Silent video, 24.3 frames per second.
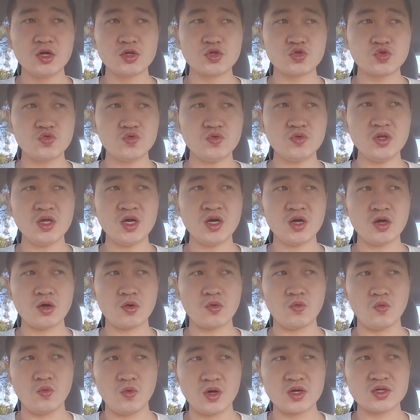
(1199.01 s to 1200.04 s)
出了
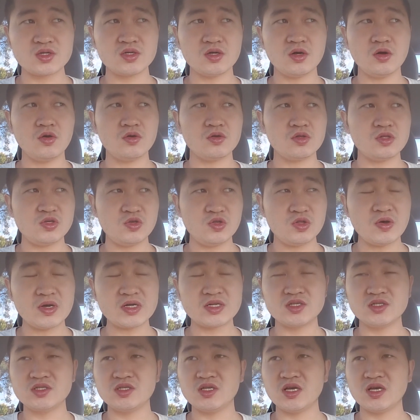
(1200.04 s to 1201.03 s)
国之后一段时